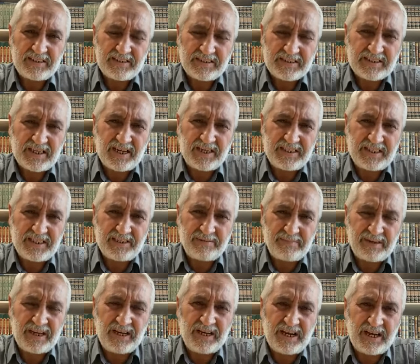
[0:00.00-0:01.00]

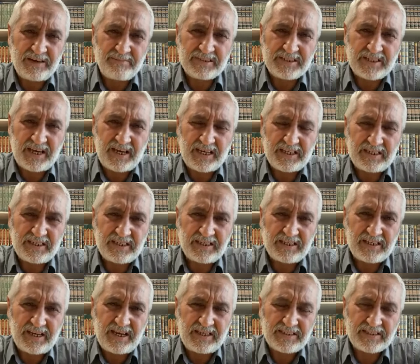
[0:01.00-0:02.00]
saydığım illerimize
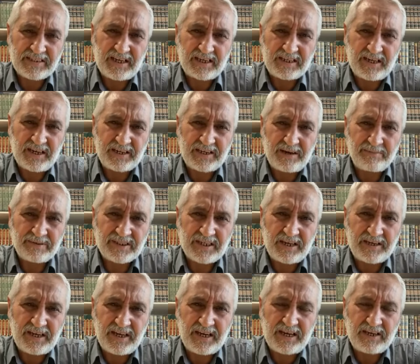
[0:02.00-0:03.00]
ne
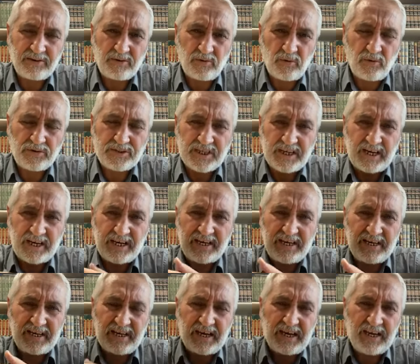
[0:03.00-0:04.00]
Sakarya'mıza ne Koca
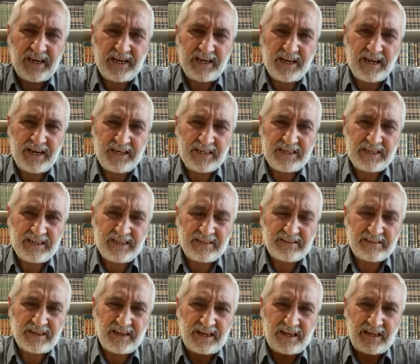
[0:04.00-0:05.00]
eline
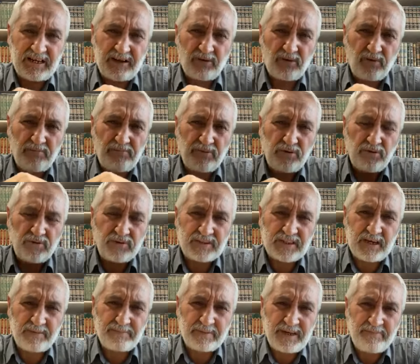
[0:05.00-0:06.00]
ta o büyük
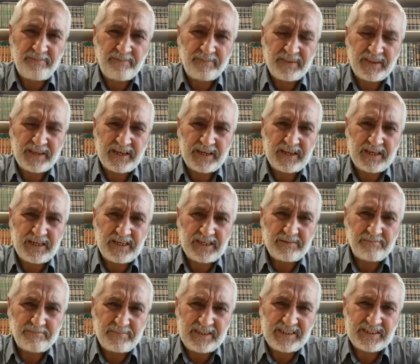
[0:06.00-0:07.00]
deprem
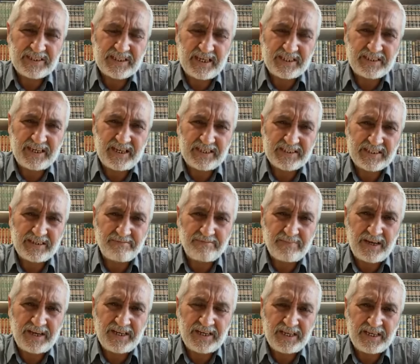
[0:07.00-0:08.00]
bizzat yazdım
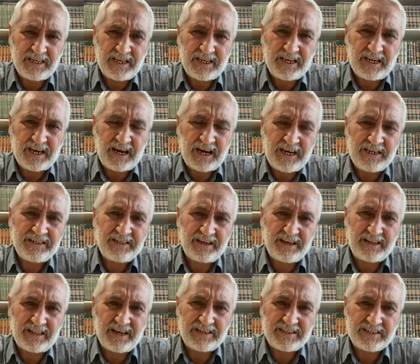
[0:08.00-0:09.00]
ben.
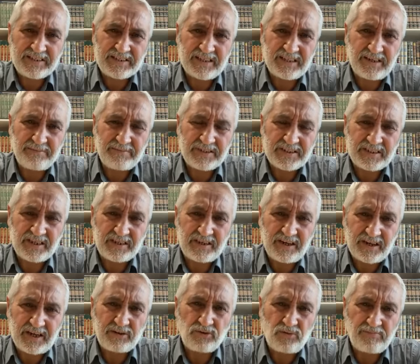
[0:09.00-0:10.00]
Ankara'dan hissedilmişti.
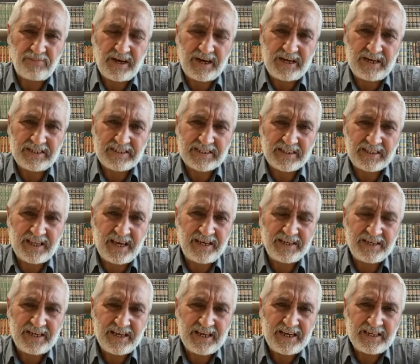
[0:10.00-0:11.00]
Karakum
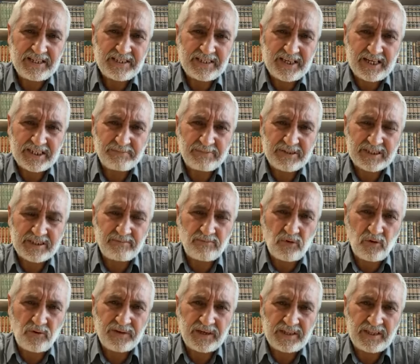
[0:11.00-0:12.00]
mahallesinden yazmıştım
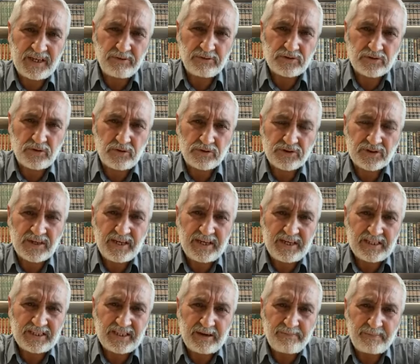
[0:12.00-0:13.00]
17 Ağustos
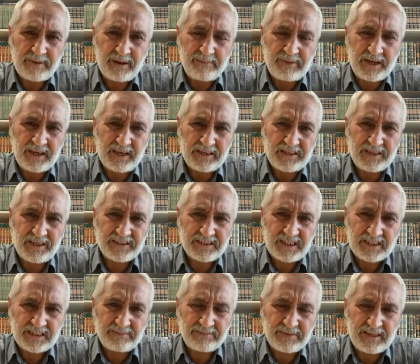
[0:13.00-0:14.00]
depremini
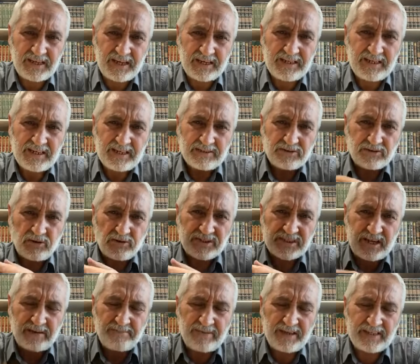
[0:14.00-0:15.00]
yaşadım diye.
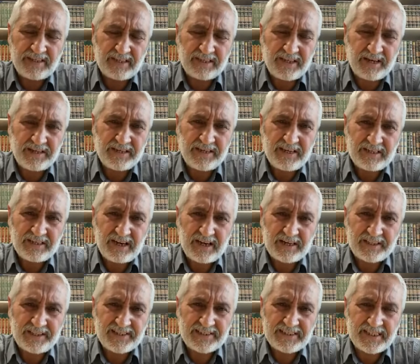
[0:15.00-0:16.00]
Sosyal medyadan
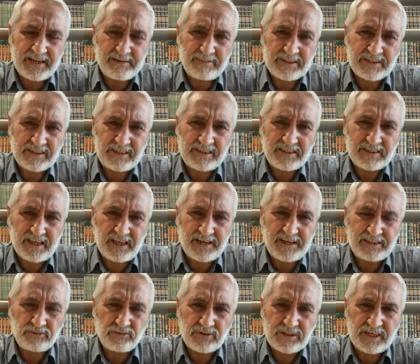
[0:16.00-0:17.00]
kardeşlerimiz
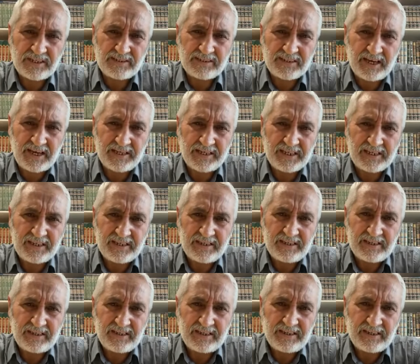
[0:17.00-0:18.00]
internet üzerinden
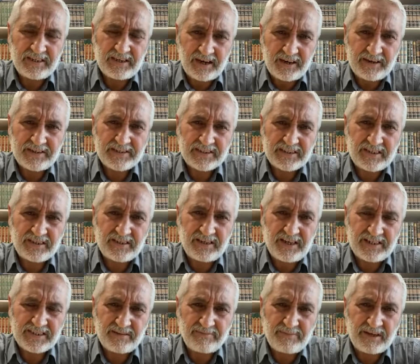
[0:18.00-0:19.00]

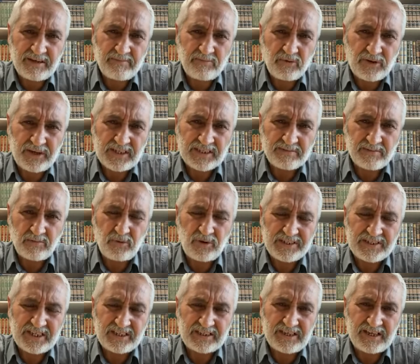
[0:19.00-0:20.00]
araştırırlarsa benim bu yazımı
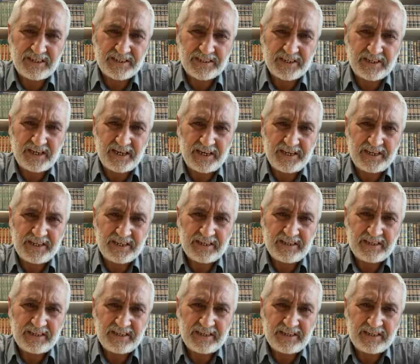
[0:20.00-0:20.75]
bulacaklardır yani.